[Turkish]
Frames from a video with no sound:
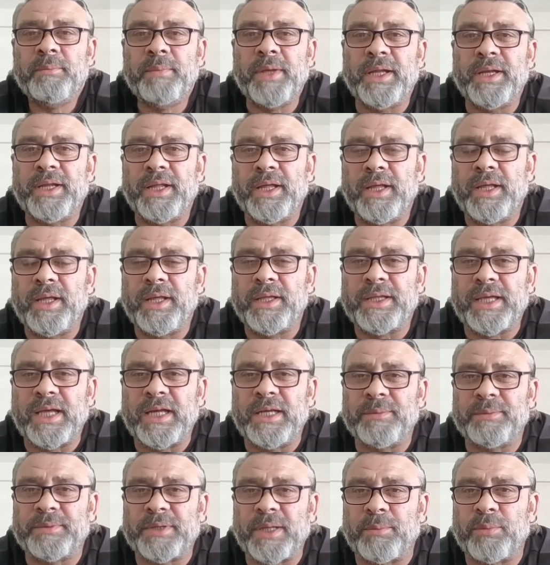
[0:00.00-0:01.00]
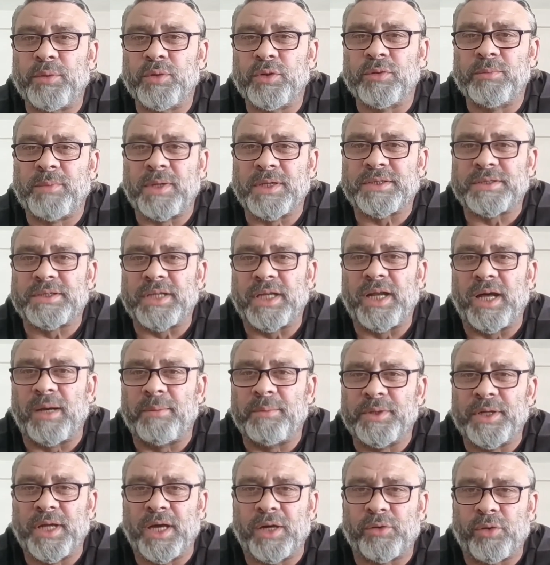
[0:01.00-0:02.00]
Beni gelip de bulmazsan
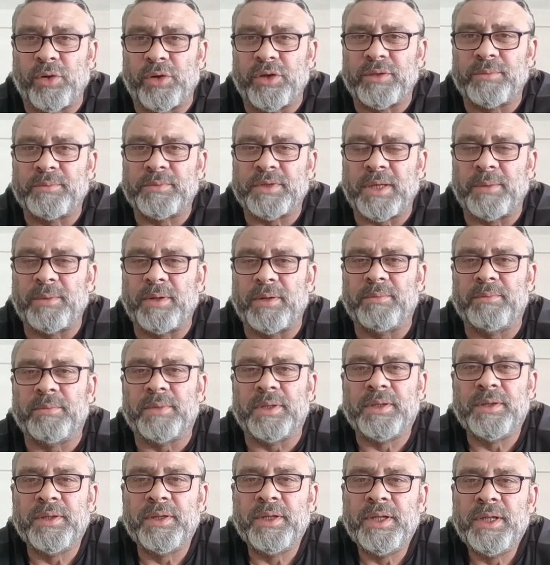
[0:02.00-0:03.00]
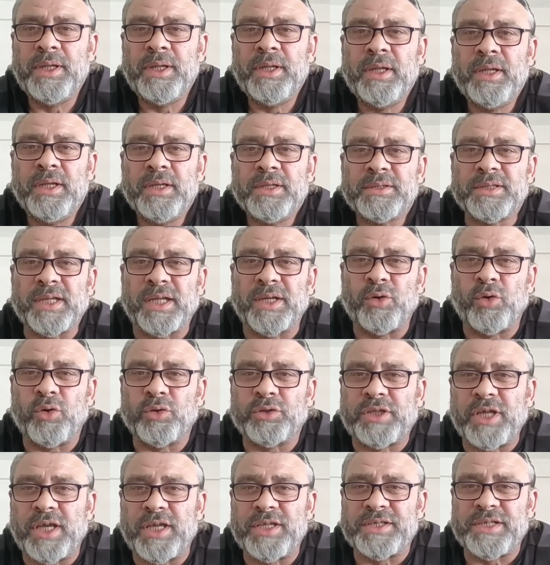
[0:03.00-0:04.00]
amına koyayım tamam mı? Sana
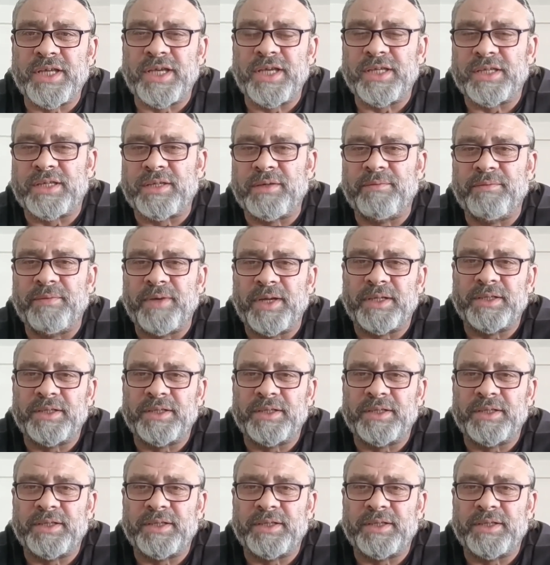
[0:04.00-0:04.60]
o TC'yi kim